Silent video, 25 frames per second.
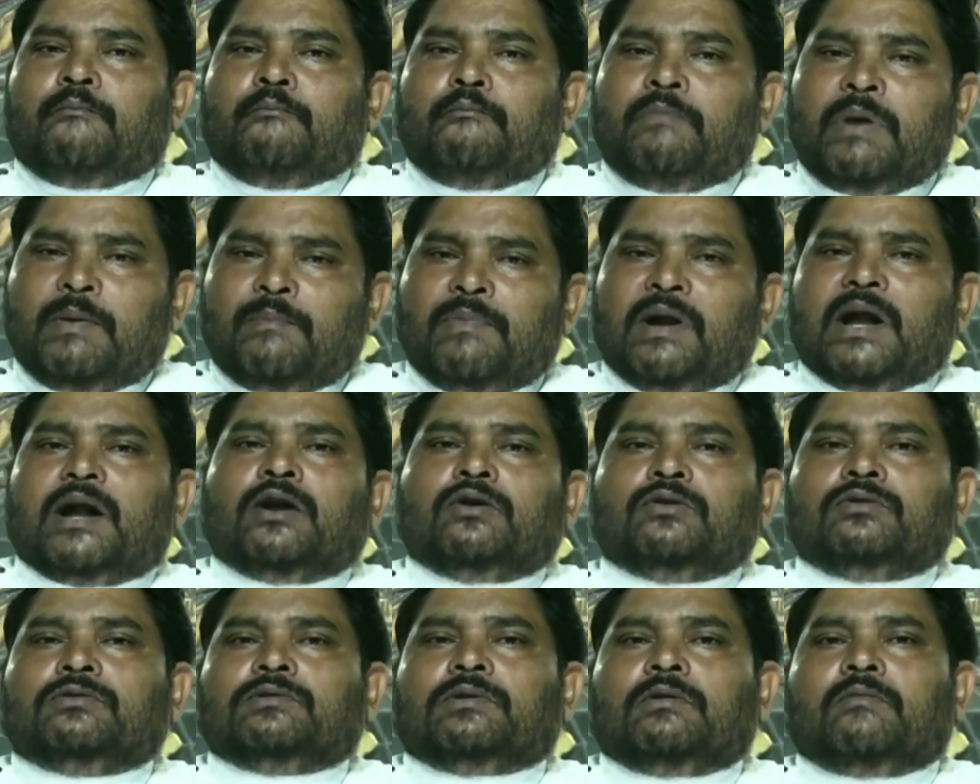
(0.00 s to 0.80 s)
మిమ్లను
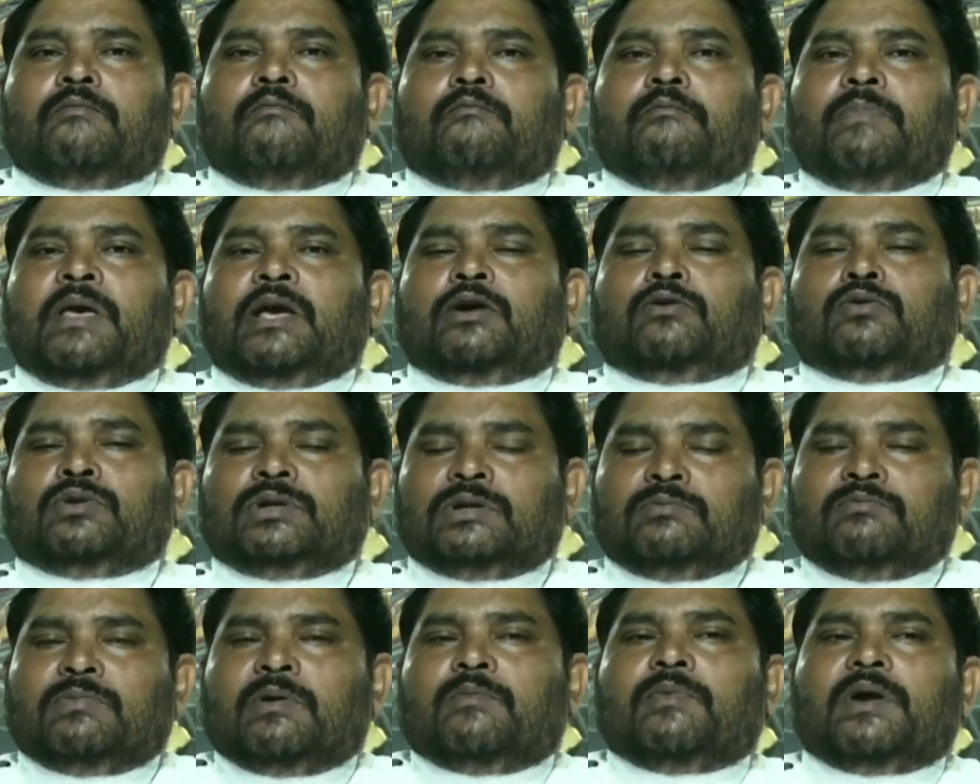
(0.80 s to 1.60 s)
నీ
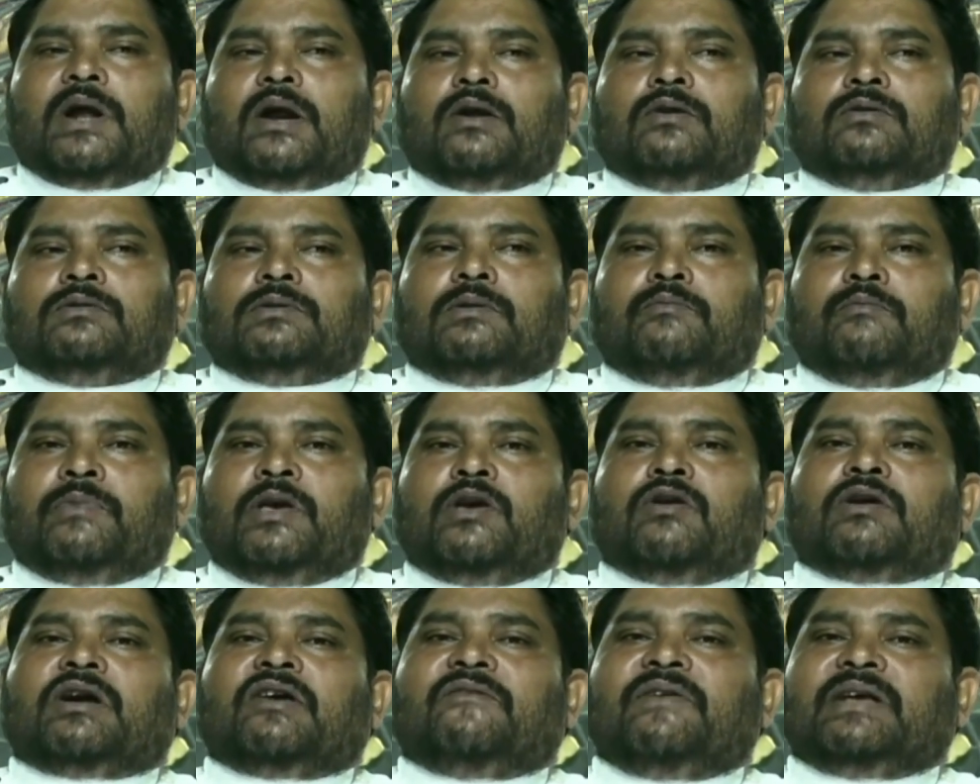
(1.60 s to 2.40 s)
కుటుంబములను నీ
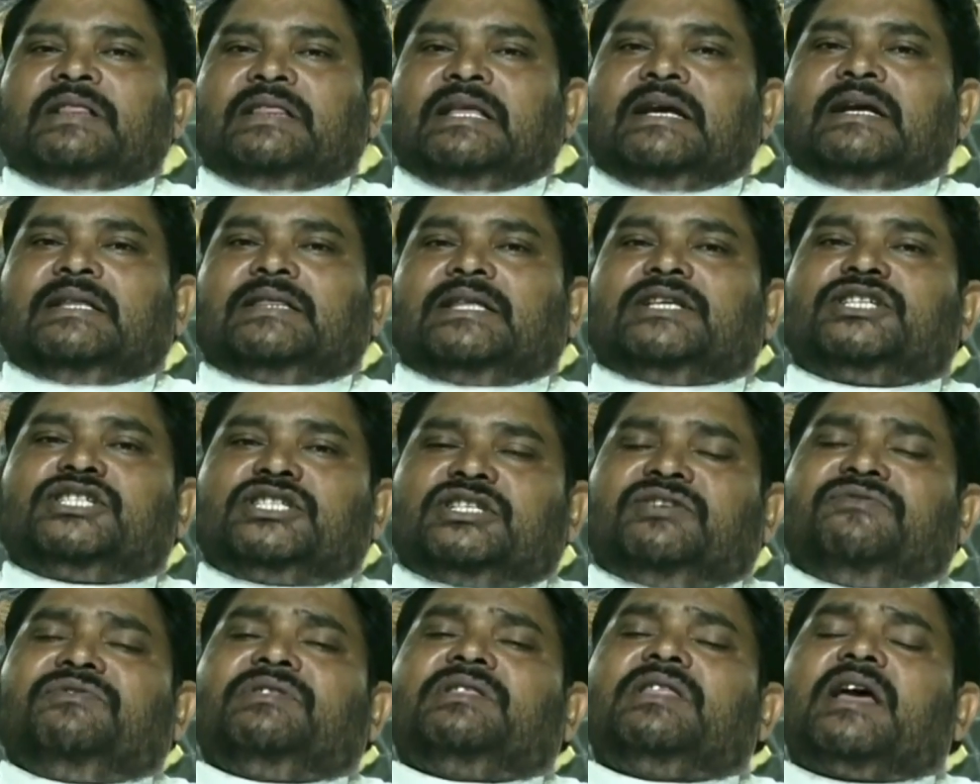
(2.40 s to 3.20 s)
యొక్క వ్యక్తిగత
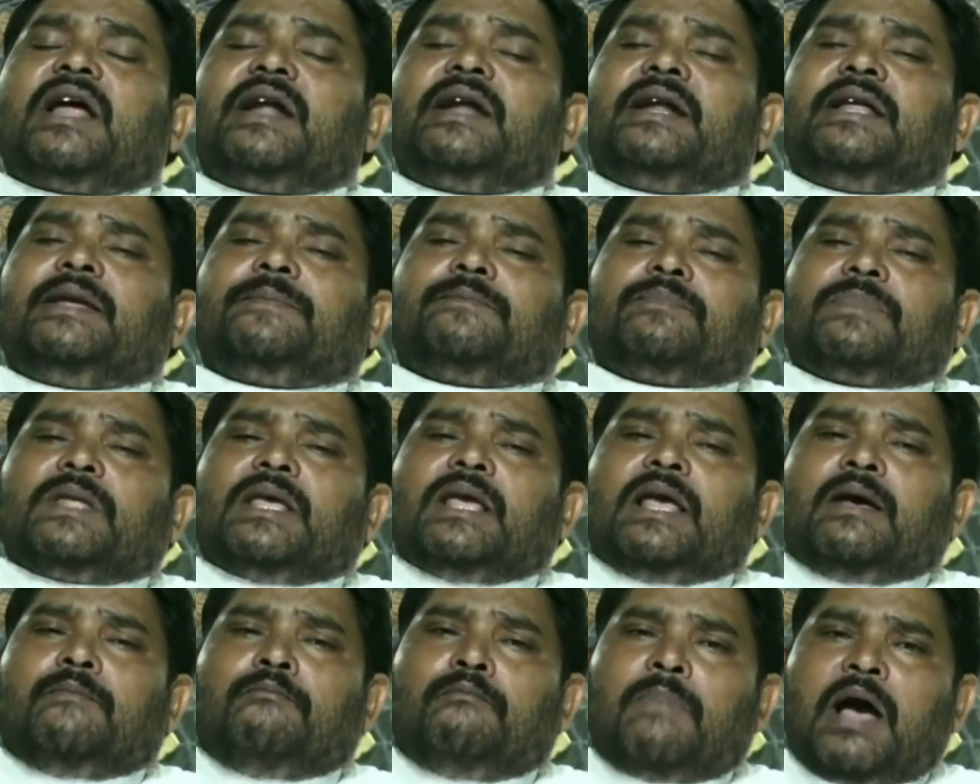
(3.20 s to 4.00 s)
జీవితాన్ని
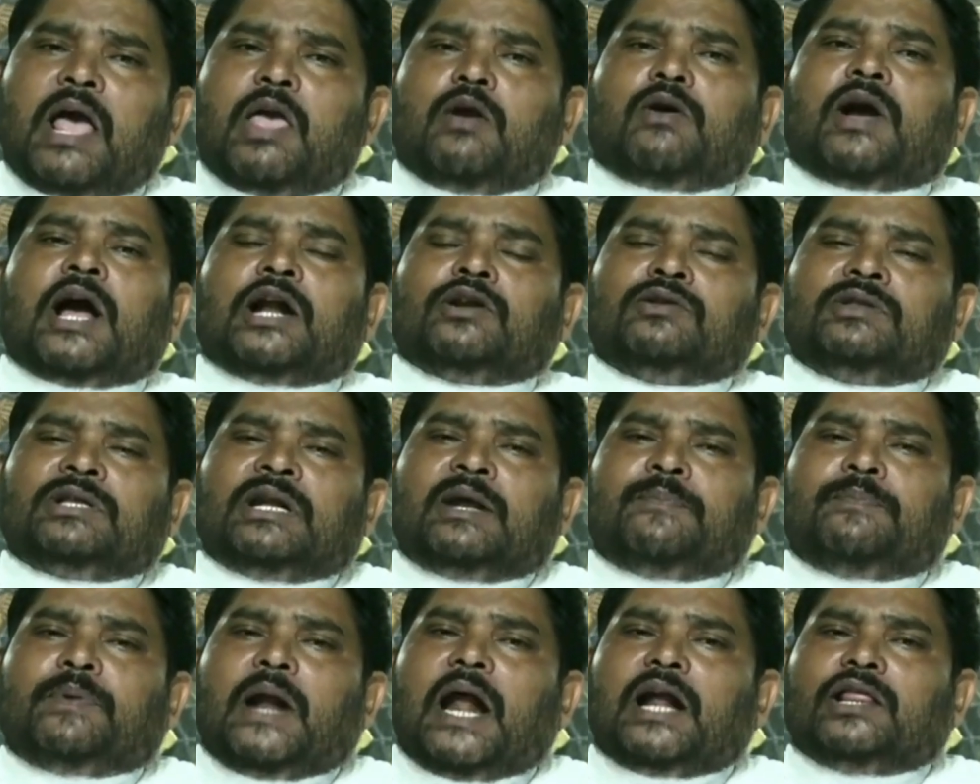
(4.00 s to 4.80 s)
మా యొక్క అనుదిన
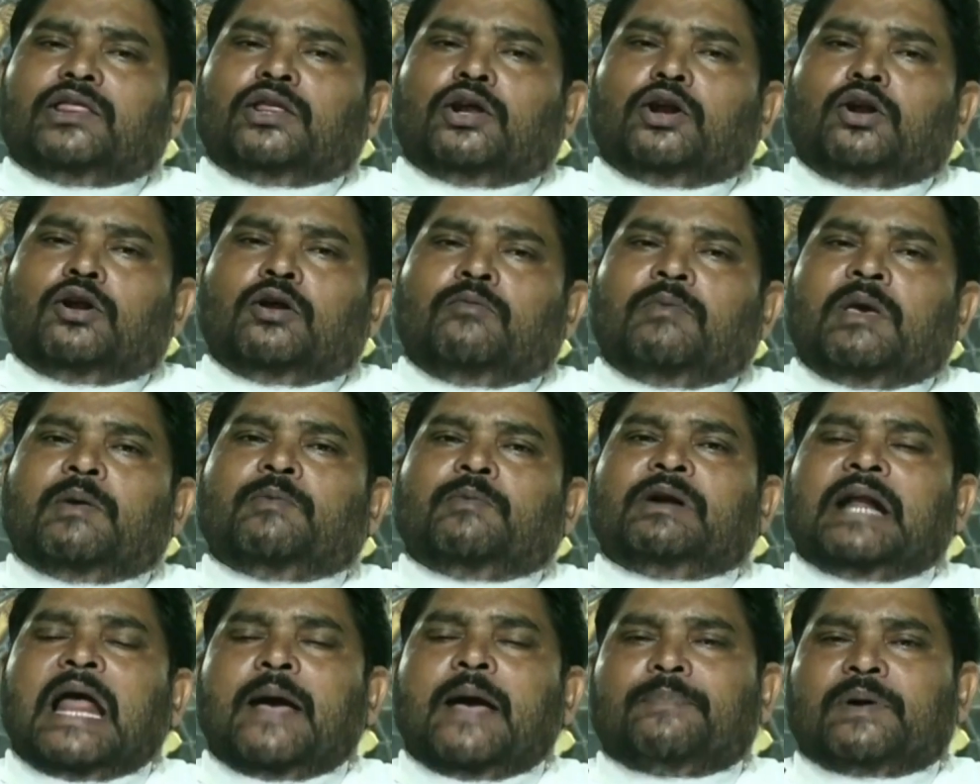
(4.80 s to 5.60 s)
ప్రార్థనలో మేము
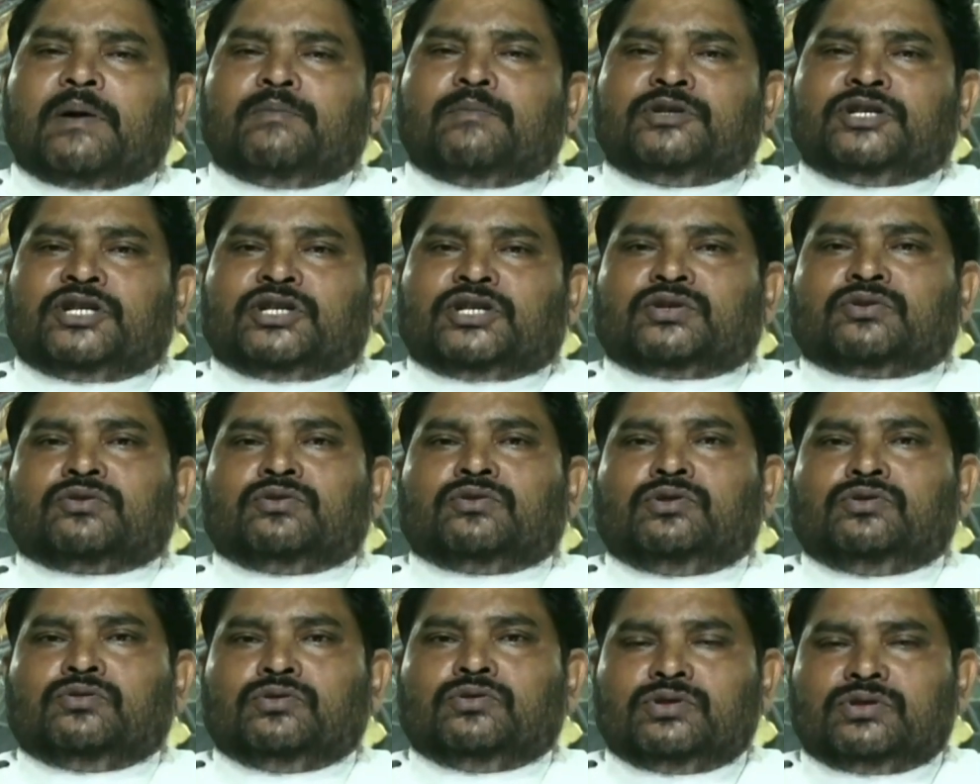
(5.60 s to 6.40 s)
జ్ఞాపకం
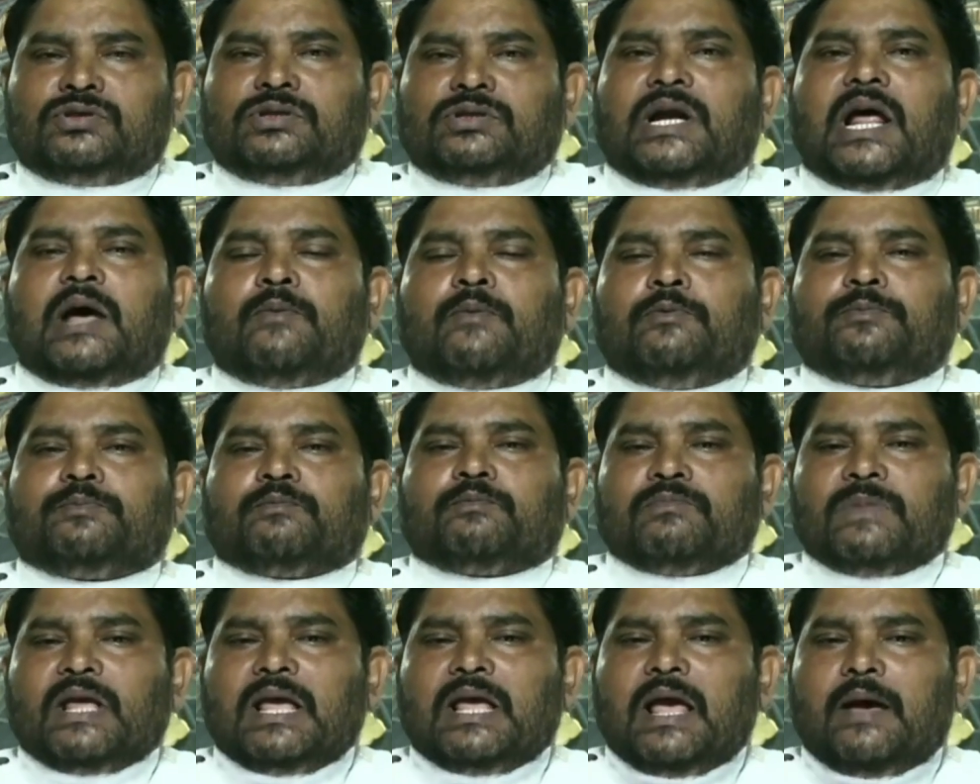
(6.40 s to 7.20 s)
చేసుకుంటుంటున్నాము
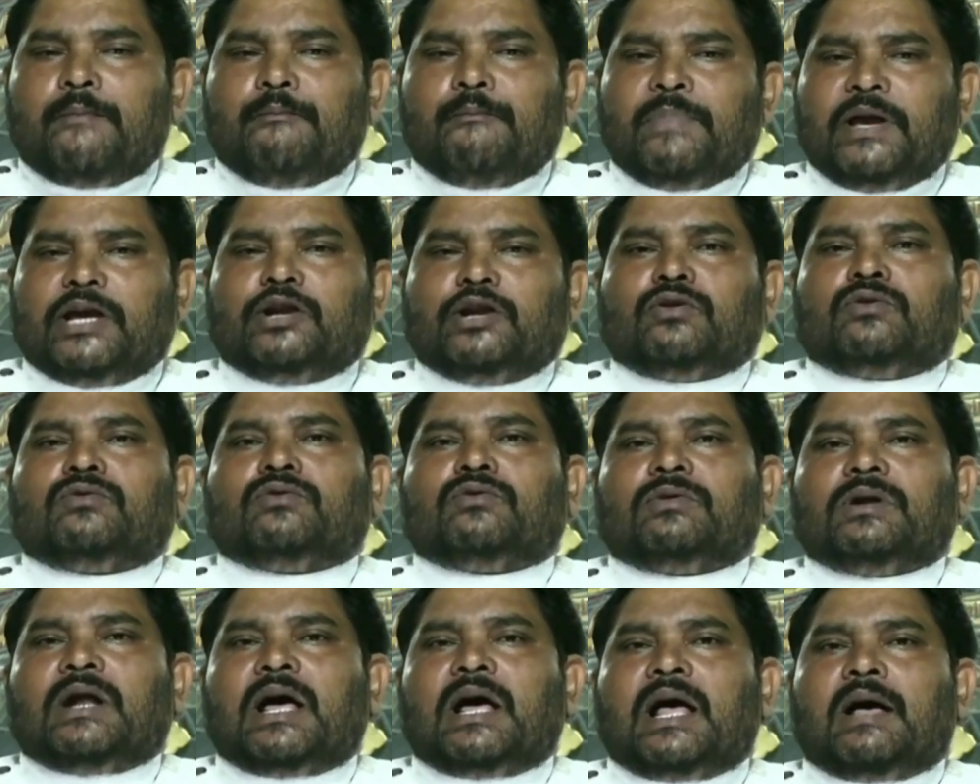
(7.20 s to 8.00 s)
మీరు
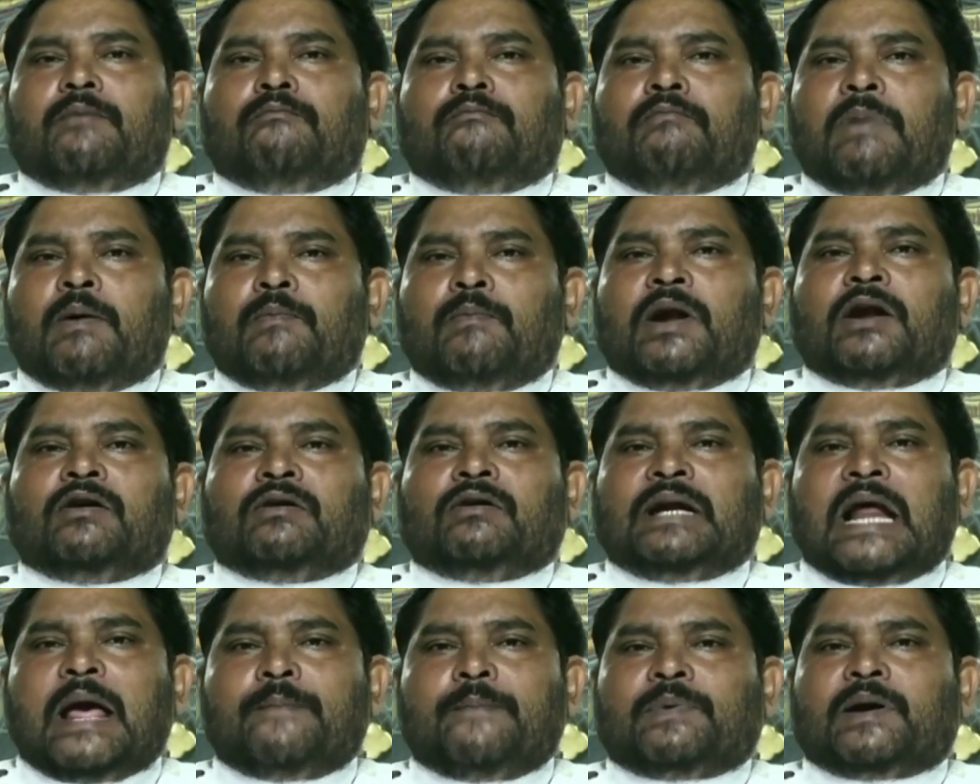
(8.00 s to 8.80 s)
కూడా మమ్మలను
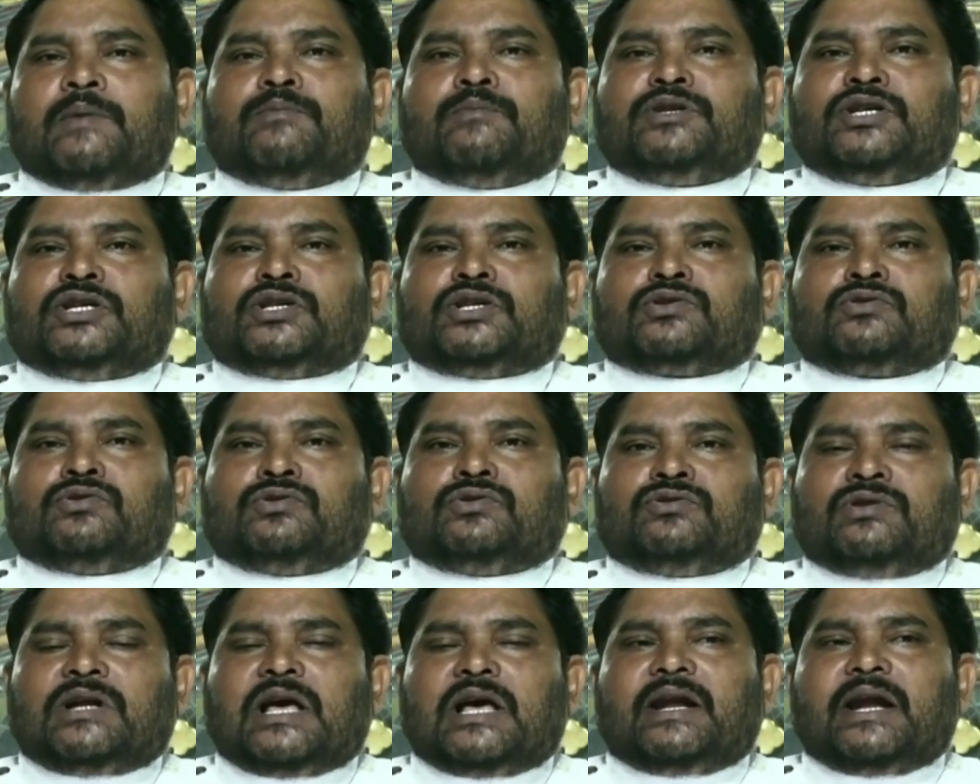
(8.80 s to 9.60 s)
జ్ఞాపకం
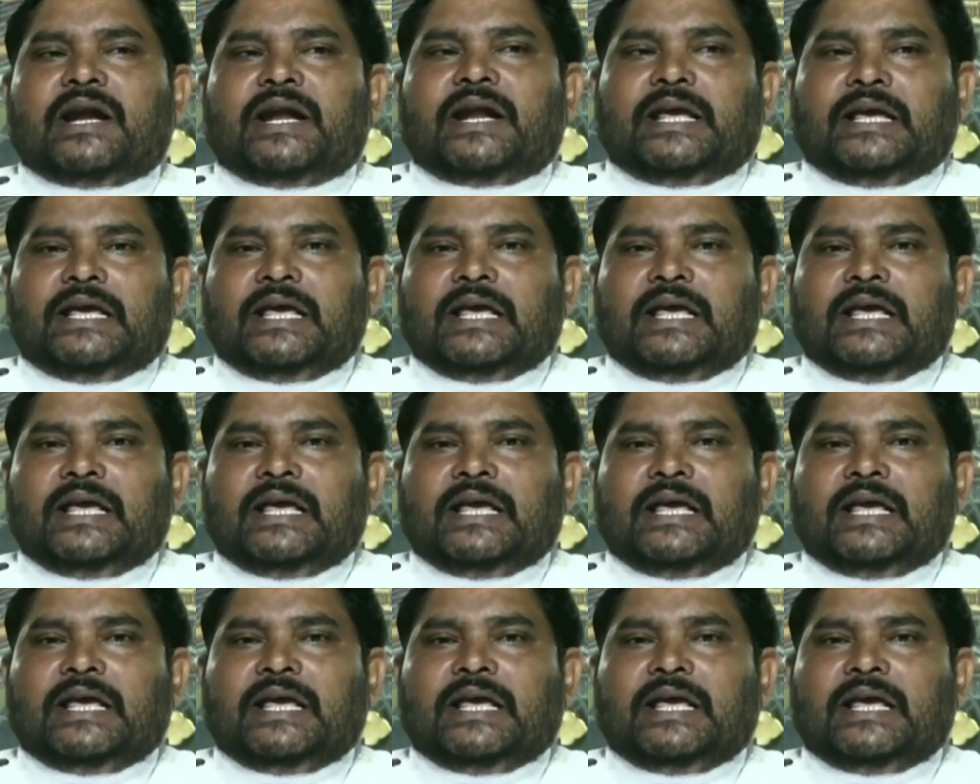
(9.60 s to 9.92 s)
చేసుకుంటున్నారని